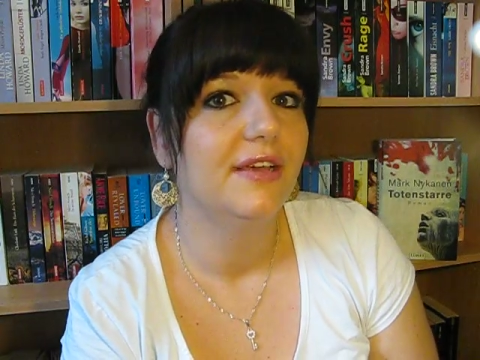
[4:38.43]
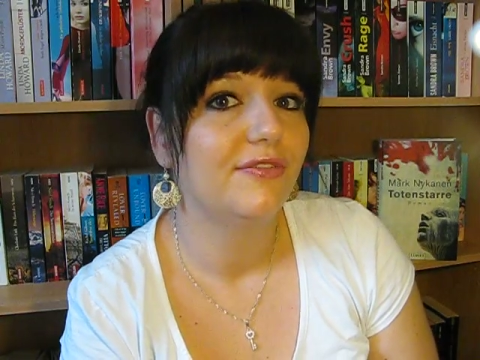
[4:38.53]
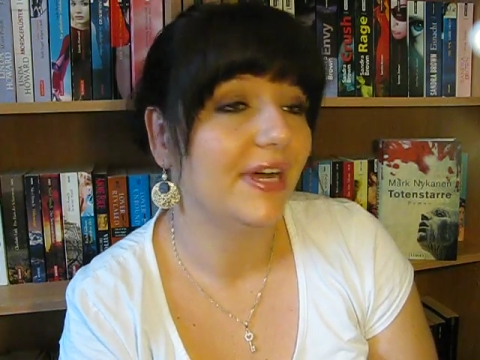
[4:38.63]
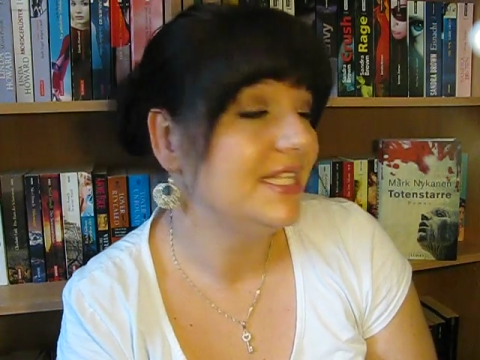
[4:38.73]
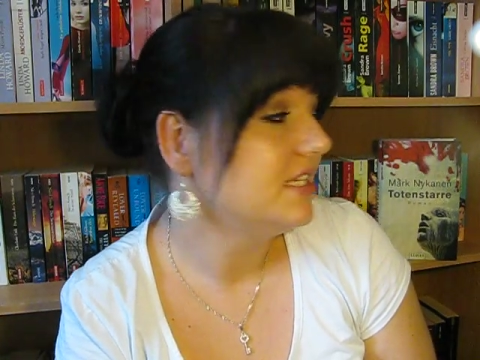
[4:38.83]

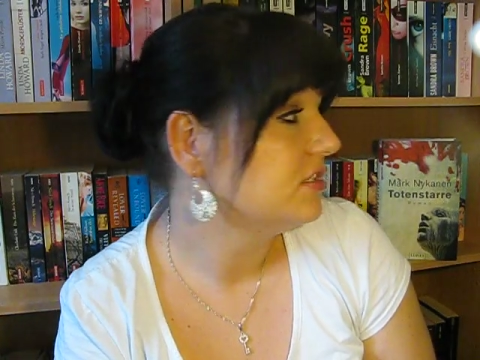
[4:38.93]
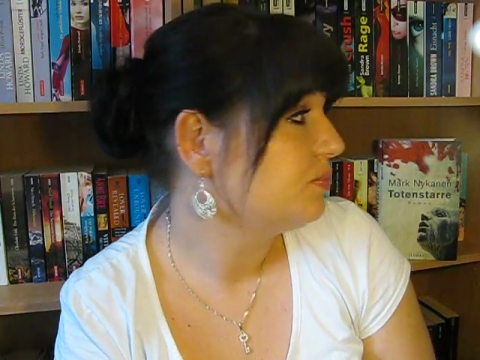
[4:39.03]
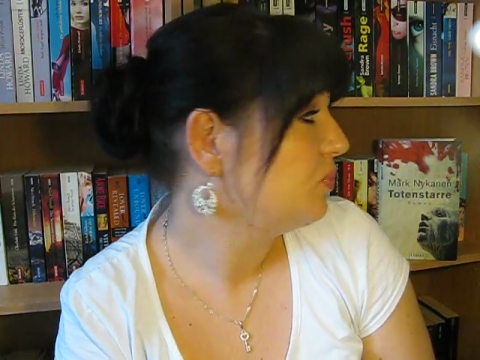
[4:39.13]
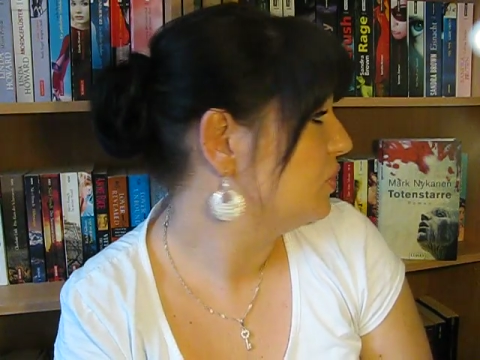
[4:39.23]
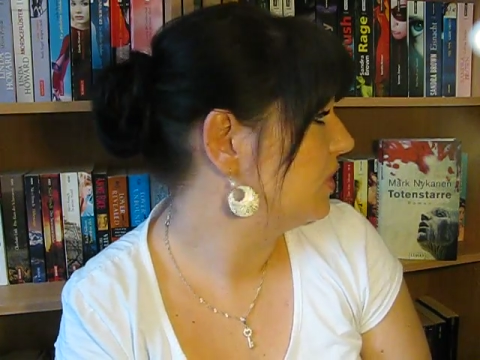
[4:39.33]
Falls ihr das
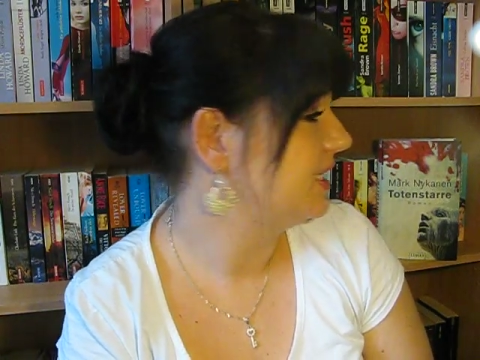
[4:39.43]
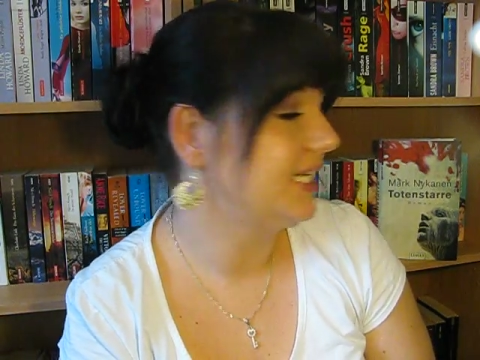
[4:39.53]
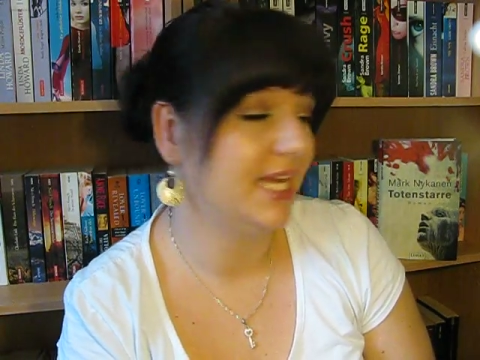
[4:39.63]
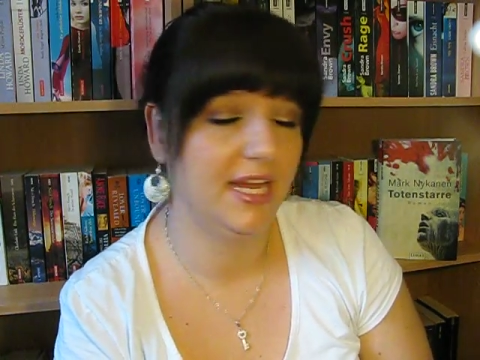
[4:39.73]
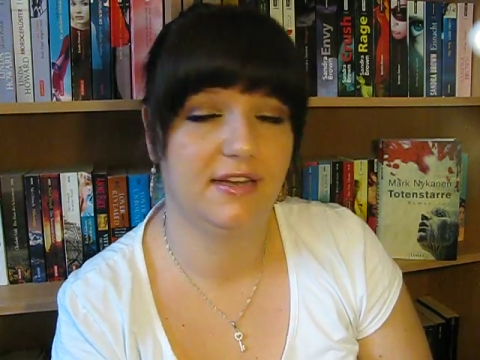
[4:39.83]
Buch noch
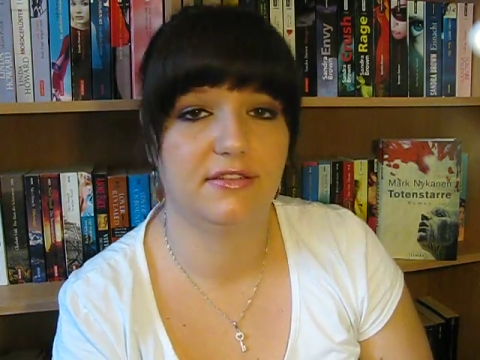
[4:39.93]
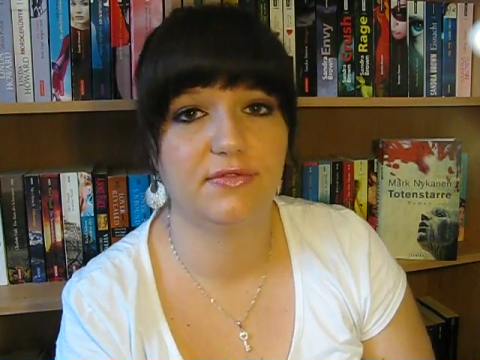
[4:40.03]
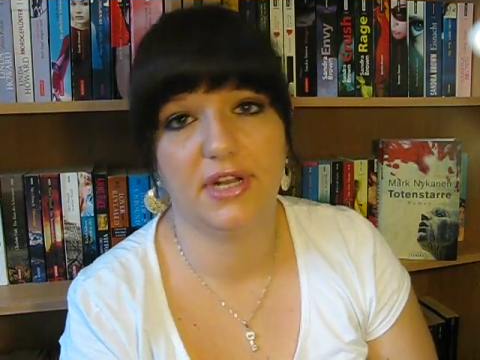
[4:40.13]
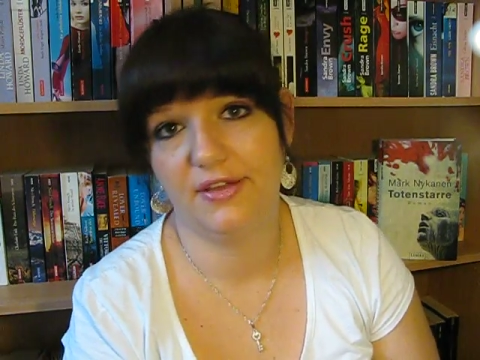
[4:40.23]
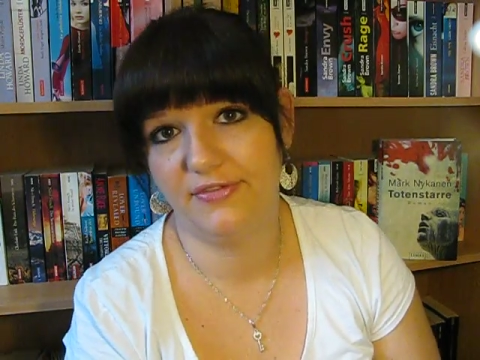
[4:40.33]
nicht kennt,
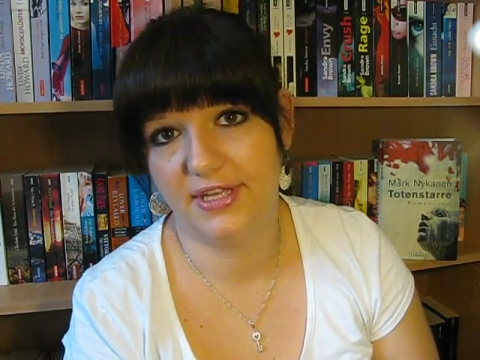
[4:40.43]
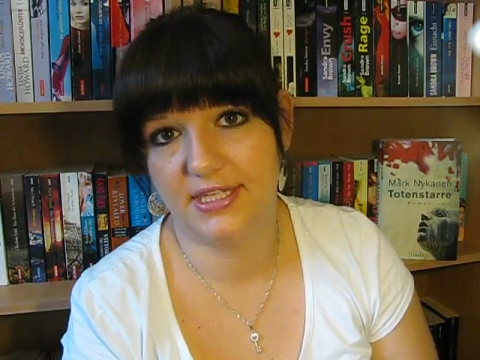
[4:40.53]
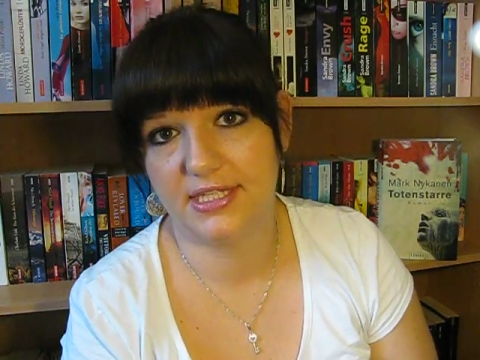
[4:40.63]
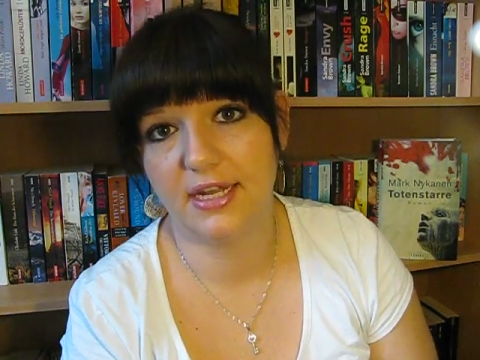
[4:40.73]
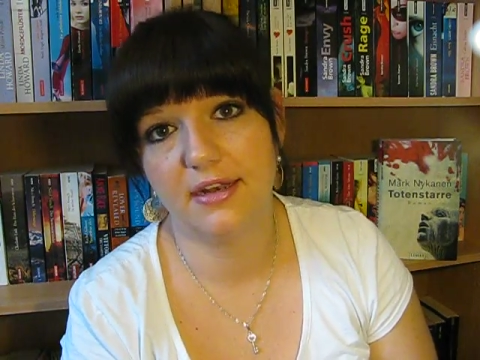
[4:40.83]

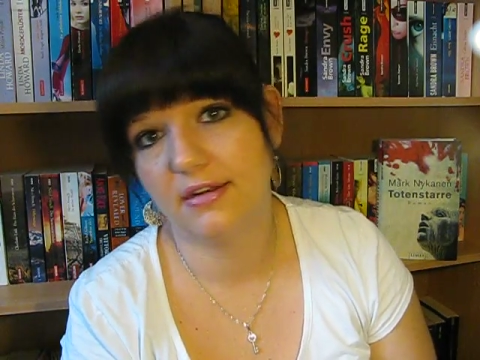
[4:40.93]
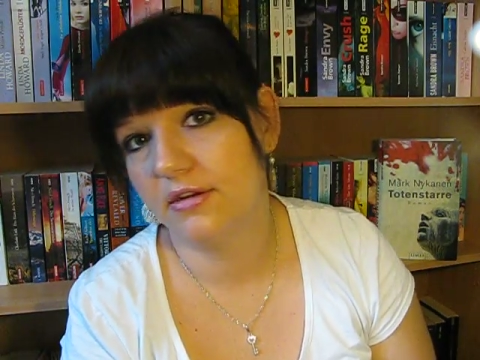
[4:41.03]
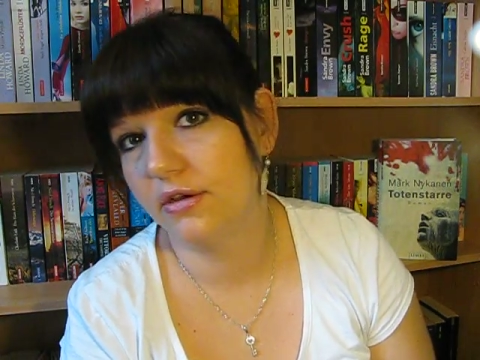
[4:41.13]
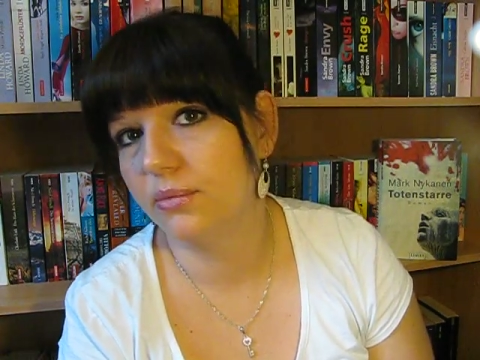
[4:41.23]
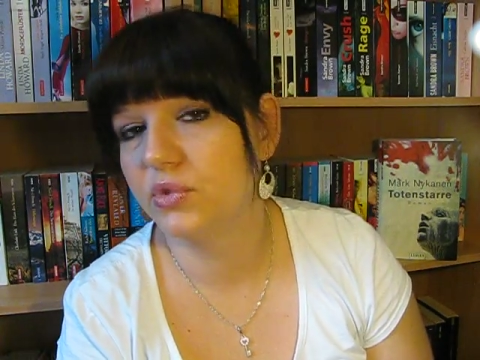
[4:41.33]
Thriller-Fans,
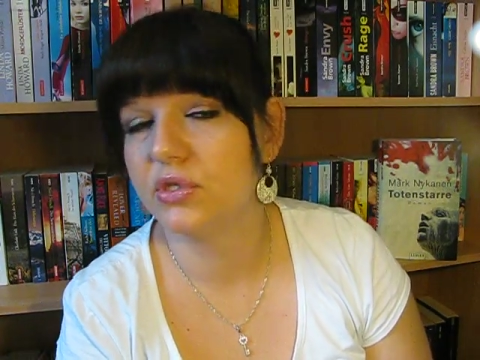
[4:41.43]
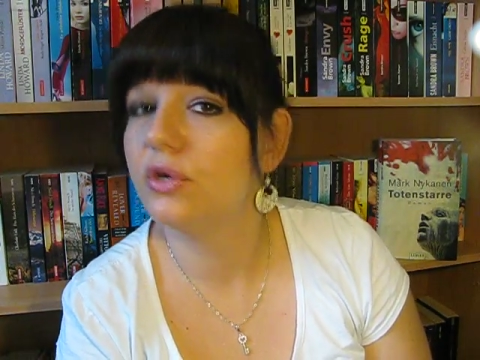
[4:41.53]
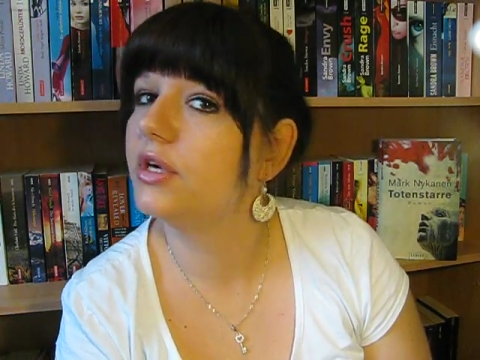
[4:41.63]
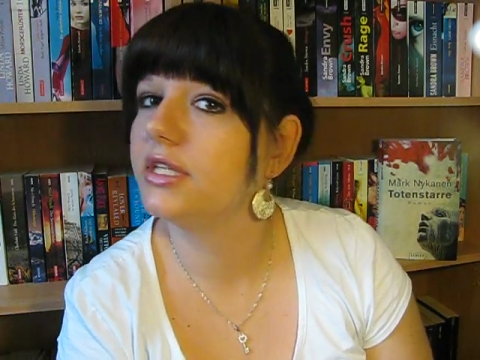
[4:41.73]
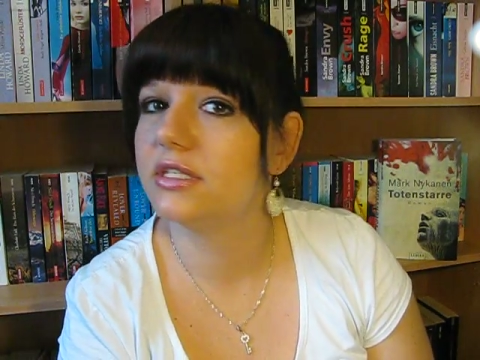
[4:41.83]
dann äh, müsst
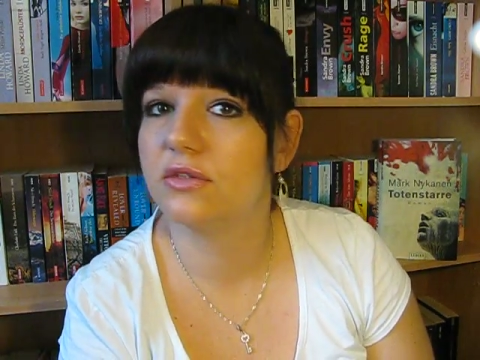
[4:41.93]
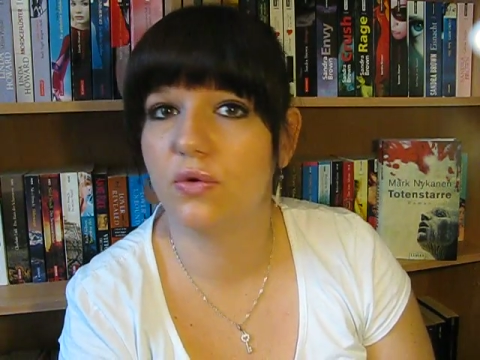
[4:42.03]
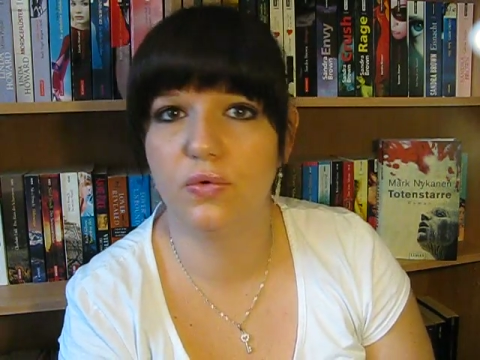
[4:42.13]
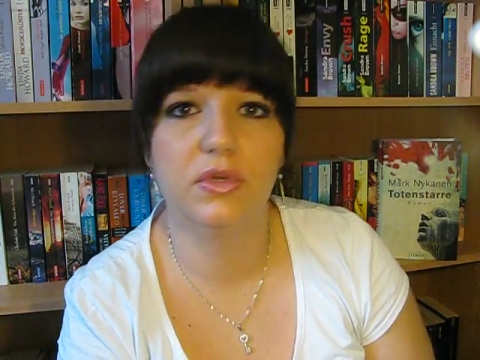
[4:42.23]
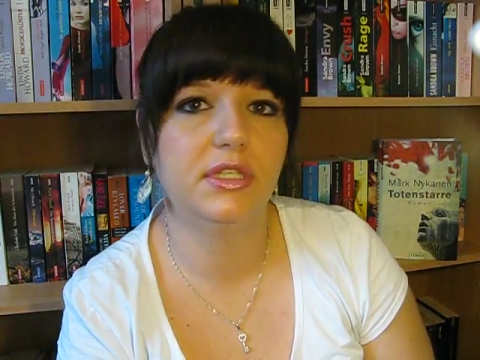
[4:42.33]
ihr euch das noch holen.